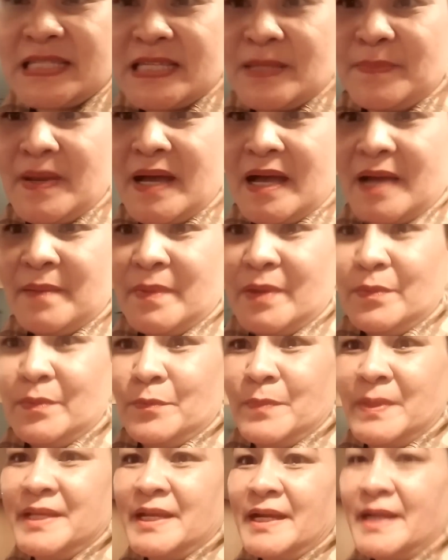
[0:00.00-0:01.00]
จะพามาดู
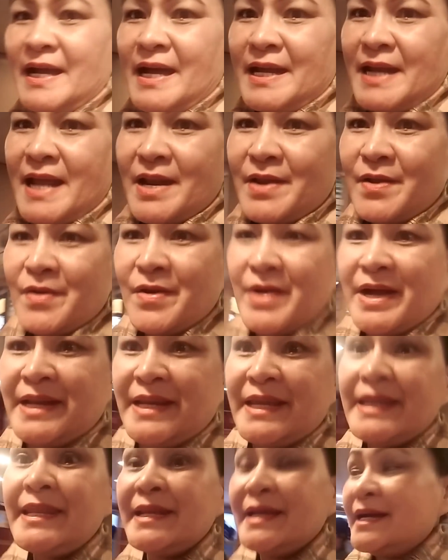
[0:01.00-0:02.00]
บรรยากาศด้านนอกกัน
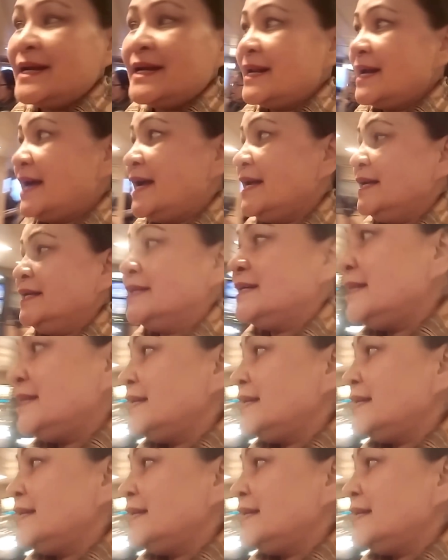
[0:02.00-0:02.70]
นิดนึงนะคะ